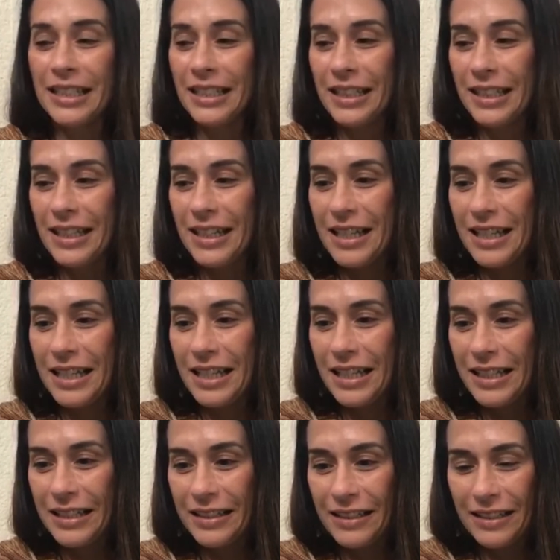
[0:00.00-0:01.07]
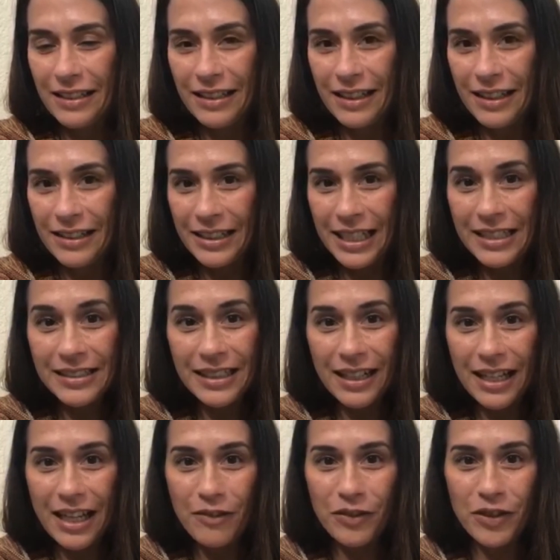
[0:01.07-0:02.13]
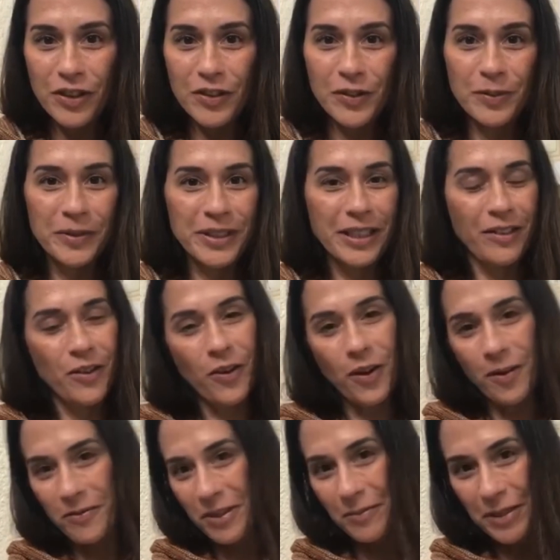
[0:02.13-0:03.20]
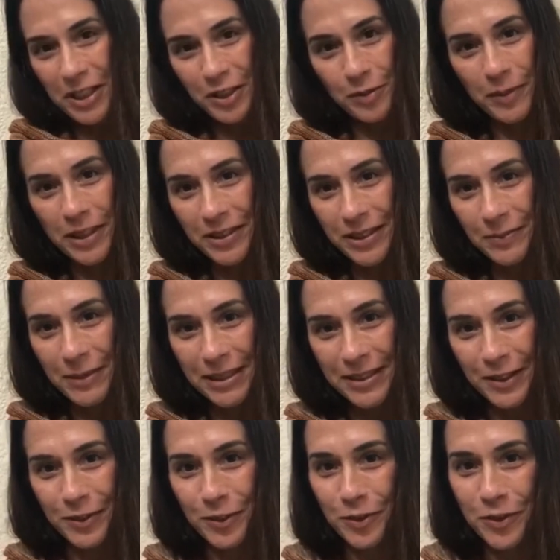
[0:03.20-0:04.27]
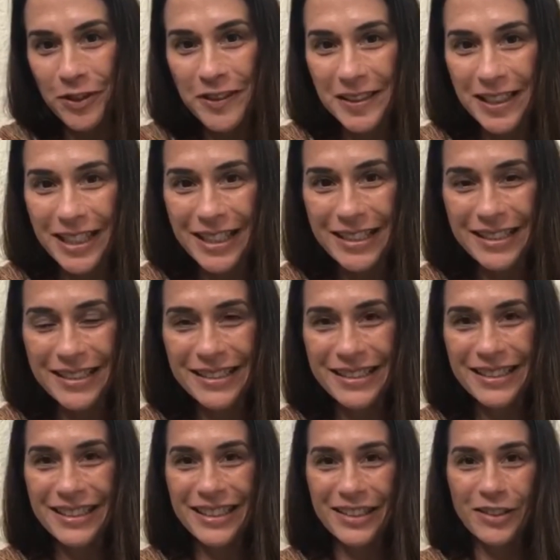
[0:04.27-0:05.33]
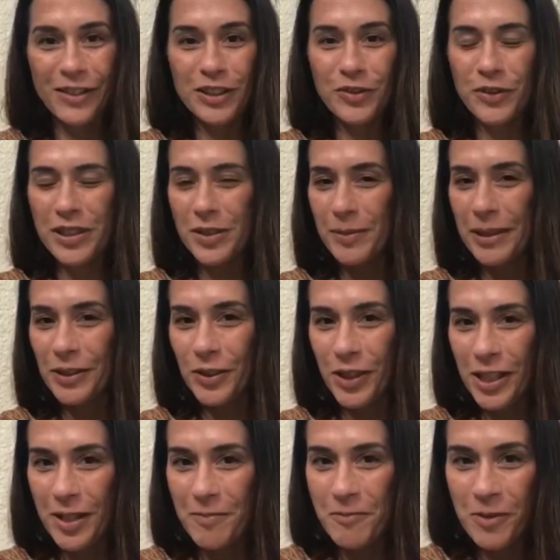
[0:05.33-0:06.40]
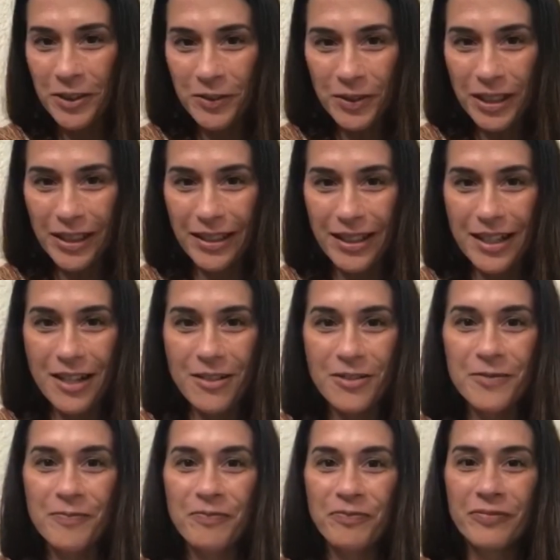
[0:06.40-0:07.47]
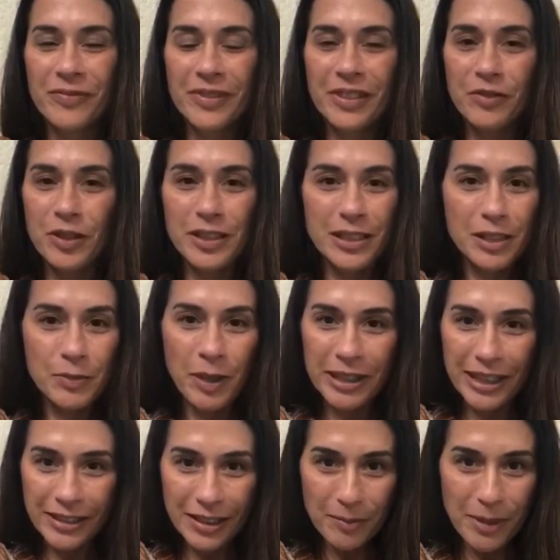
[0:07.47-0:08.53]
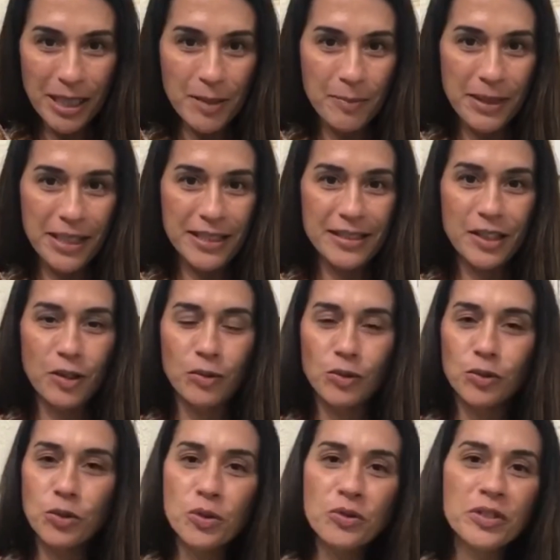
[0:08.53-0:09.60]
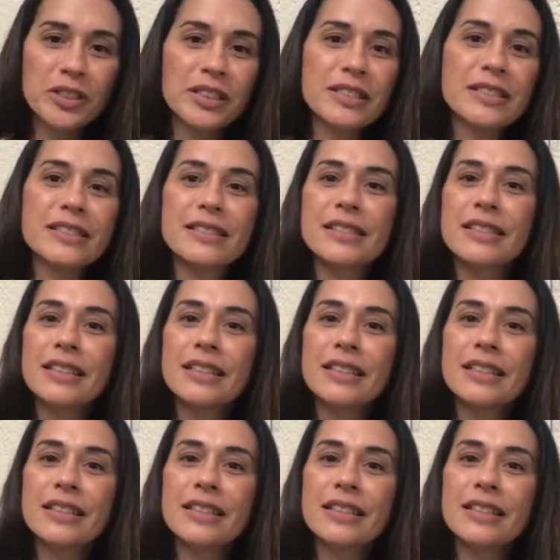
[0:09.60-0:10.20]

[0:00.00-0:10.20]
É, é, nessa live nós vamos ter, obviamente, a participação de vocês. Eu acho que vai ser uma troca muito legal e vocês podem também aparecer com dúvidas